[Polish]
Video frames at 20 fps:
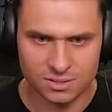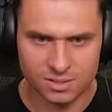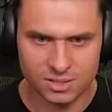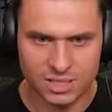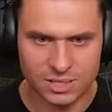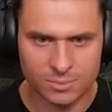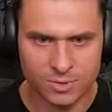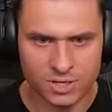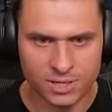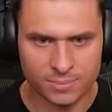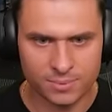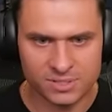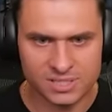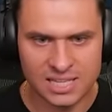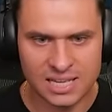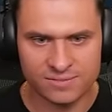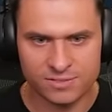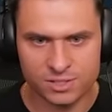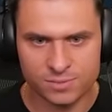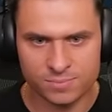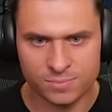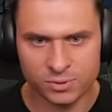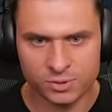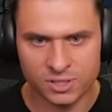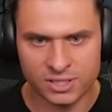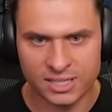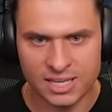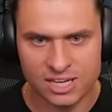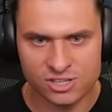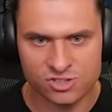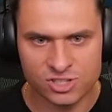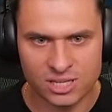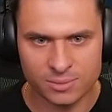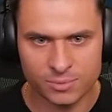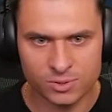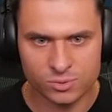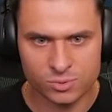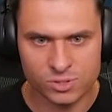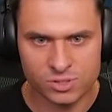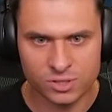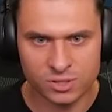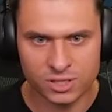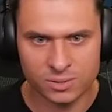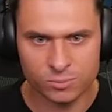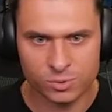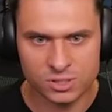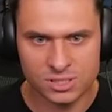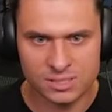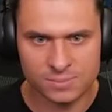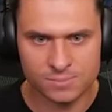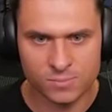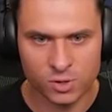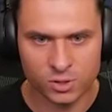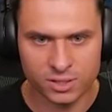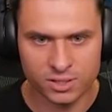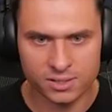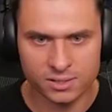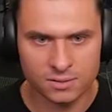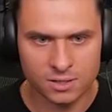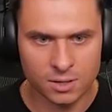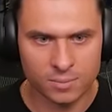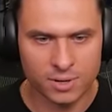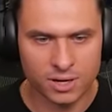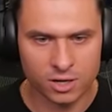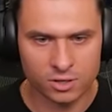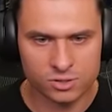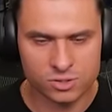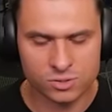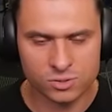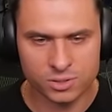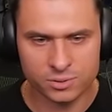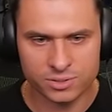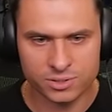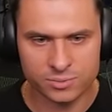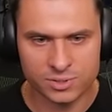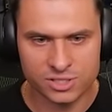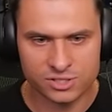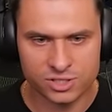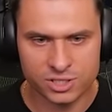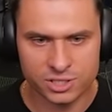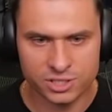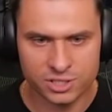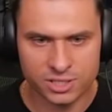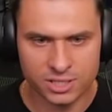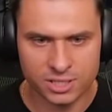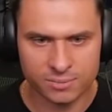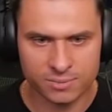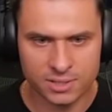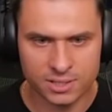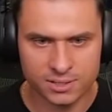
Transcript: O, nie mogę postawić, bo ten kasztan mi tu stoi, mój smok. Dobra, odsunął się na szczęście. Jaki dobra.